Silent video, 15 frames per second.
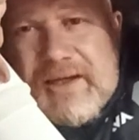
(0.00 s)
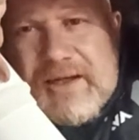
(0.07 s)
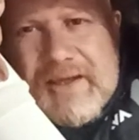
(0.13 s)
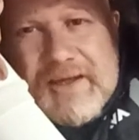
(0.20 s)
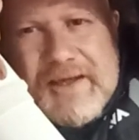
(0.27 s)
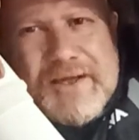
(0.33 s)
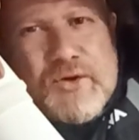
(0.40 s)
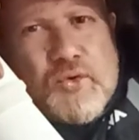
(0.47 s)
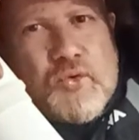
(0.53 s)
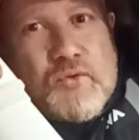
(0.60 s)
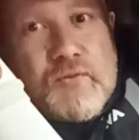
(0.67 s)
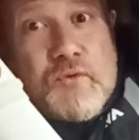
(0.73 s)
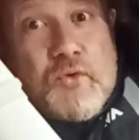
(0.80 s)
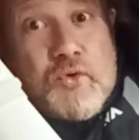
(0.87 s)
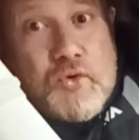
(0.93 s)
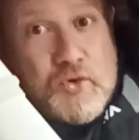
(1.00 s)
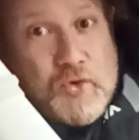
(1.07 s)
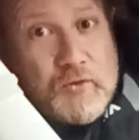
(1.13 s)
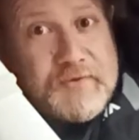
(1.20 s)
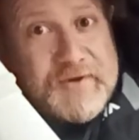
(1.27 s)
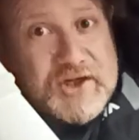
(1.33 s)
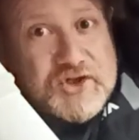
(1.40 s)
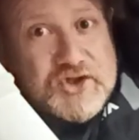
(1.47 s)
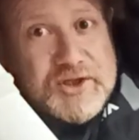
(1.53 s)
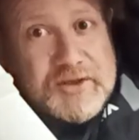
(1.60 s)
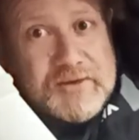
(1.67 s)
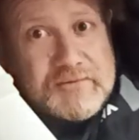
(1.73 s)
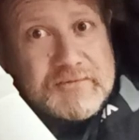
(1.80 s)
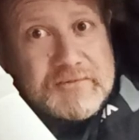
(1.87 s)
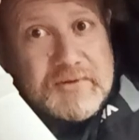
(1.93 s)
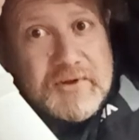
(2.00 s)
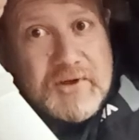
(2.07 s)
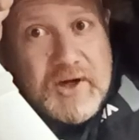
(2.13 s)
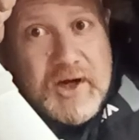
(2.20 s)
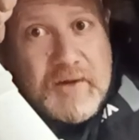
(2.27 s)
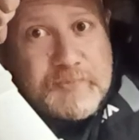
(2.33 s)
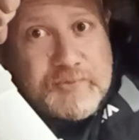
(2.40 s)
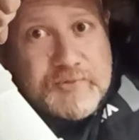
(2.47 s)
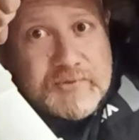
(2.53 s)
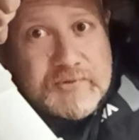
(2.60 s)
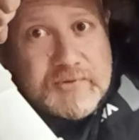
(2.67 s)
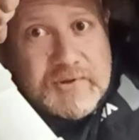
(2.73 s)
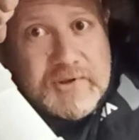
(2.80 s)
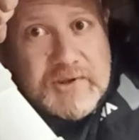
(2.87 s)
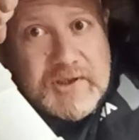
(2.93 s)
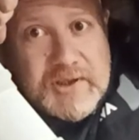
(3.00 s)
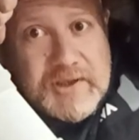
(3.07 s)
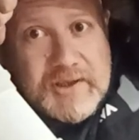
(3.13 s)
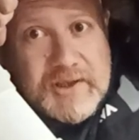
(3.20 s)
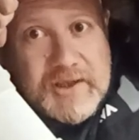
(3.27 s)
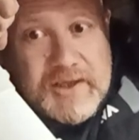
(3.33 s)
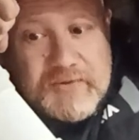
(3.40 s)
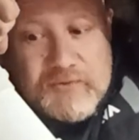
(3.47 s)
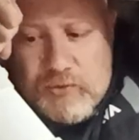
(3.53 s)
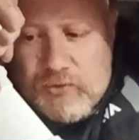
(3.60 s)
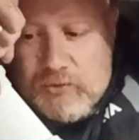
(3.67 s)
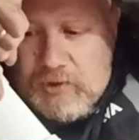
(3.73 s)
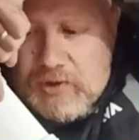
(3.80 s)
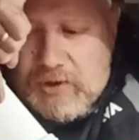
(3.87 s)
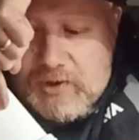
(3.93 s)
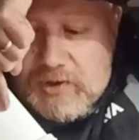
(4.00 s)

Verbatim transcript: les rayons vont converger. Hop, et vont